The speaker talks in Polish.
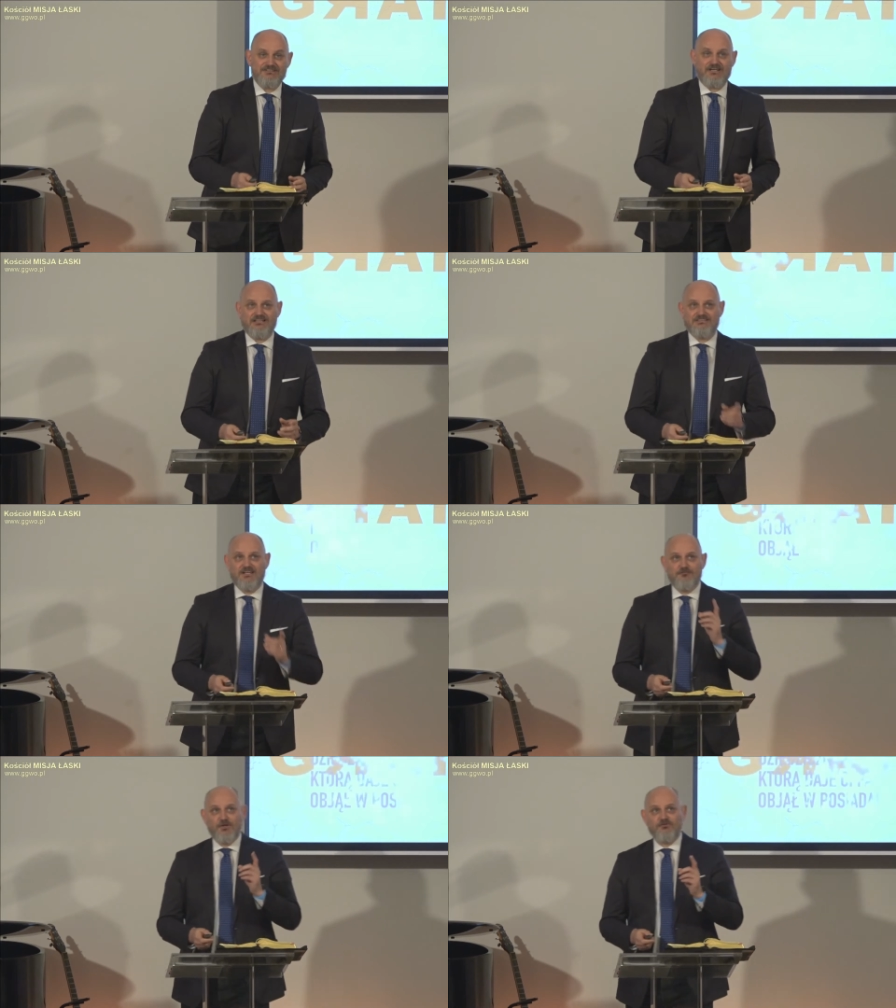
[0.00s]
granice nawet
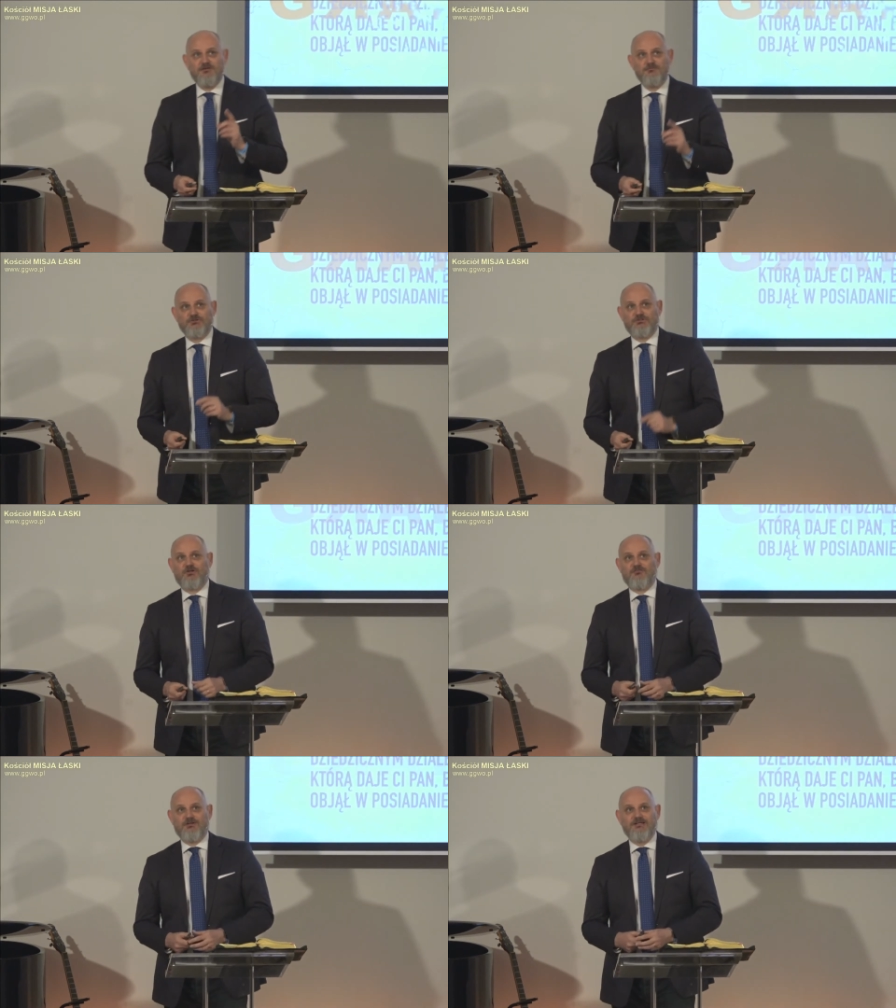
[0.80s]
w piątej
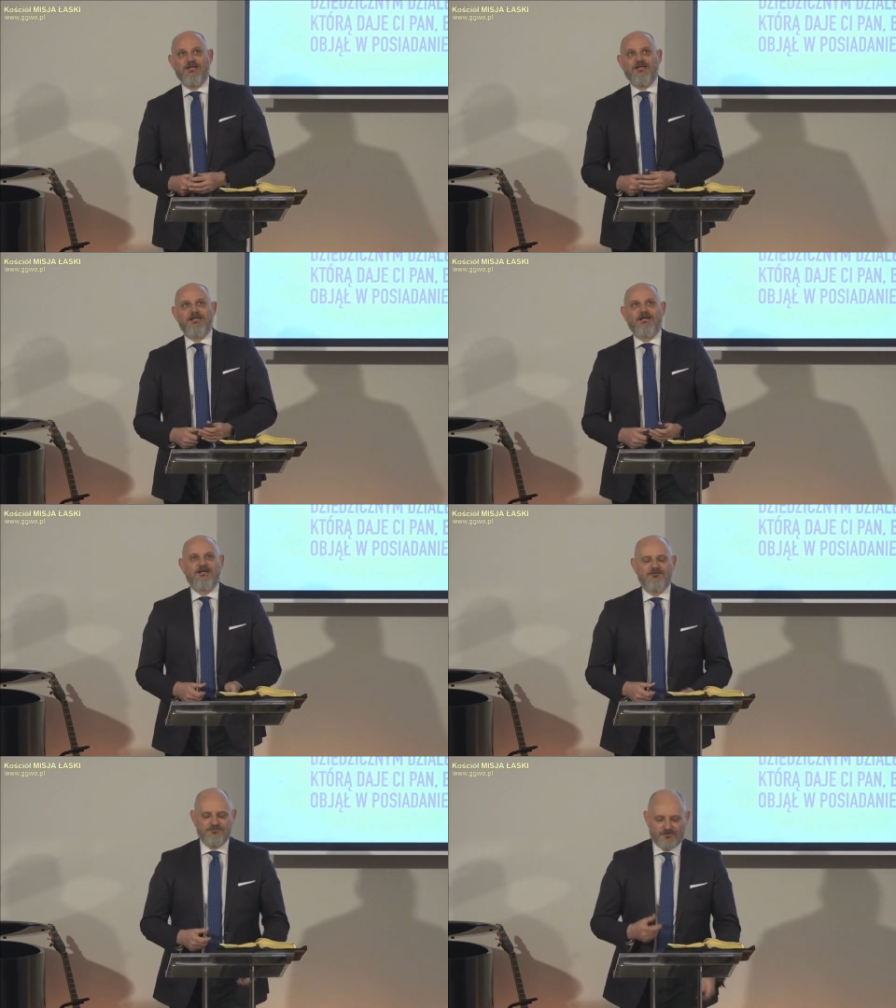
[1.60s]
Mojżeszowej,
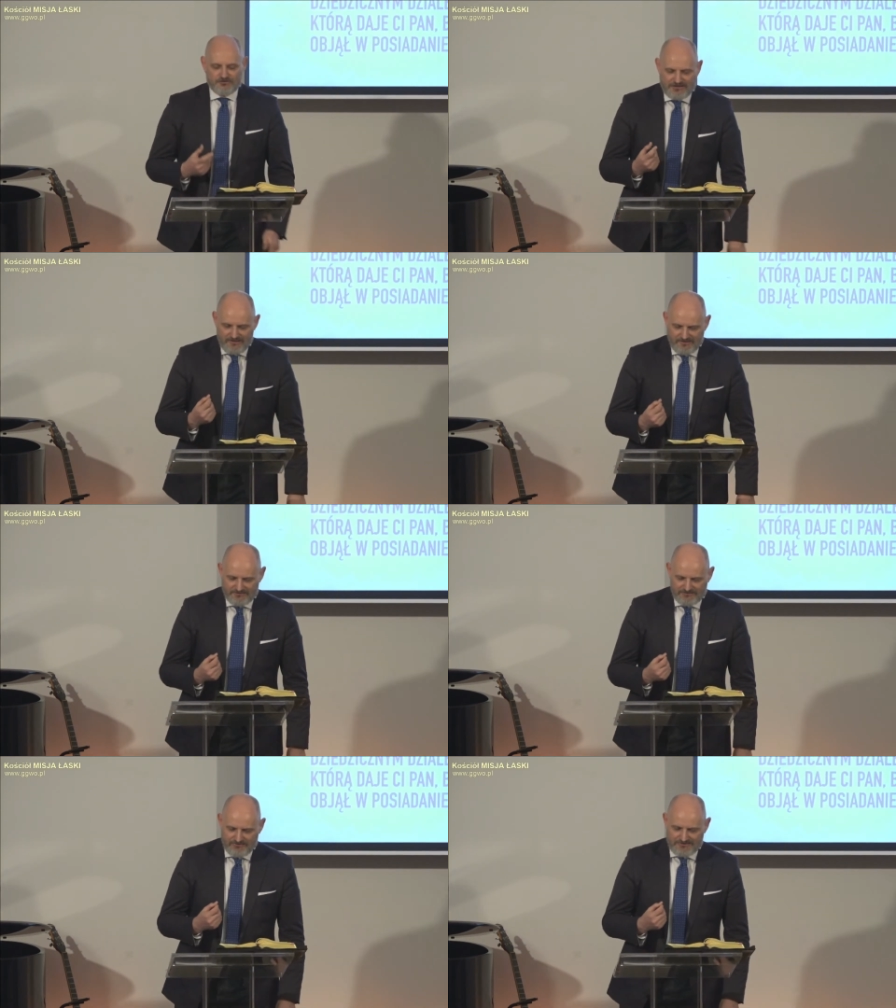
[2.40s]
e, w rozdziale
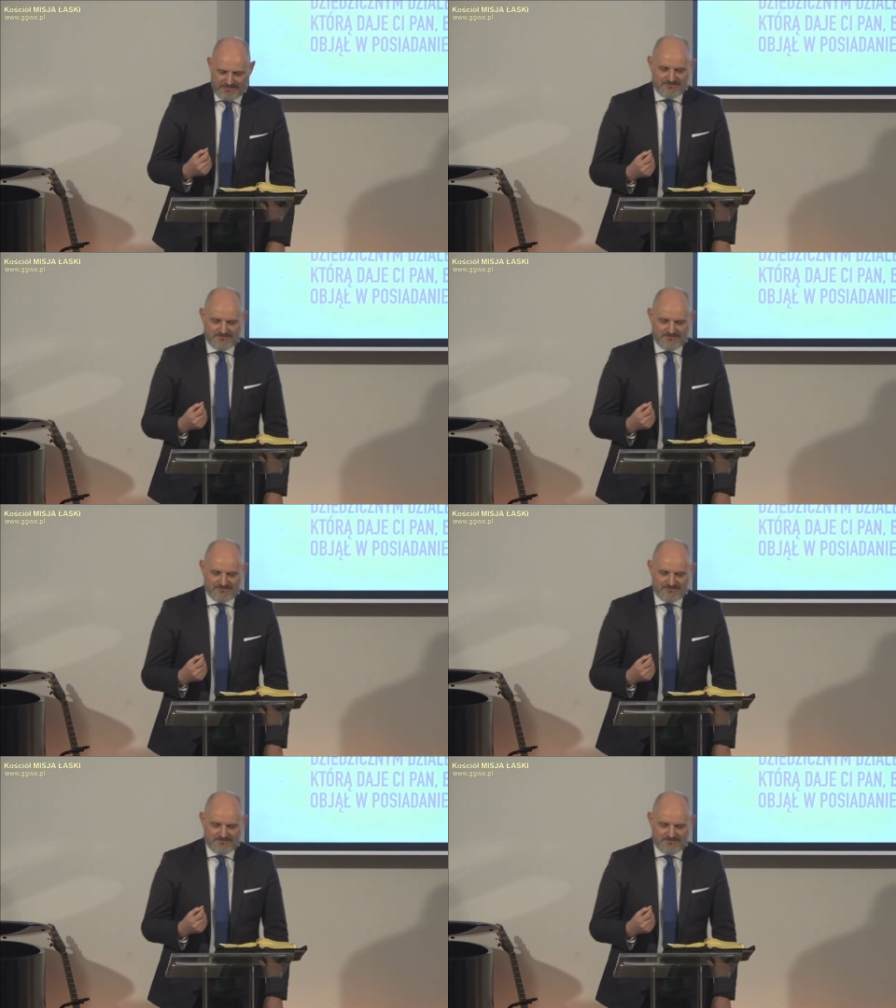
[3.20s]
19,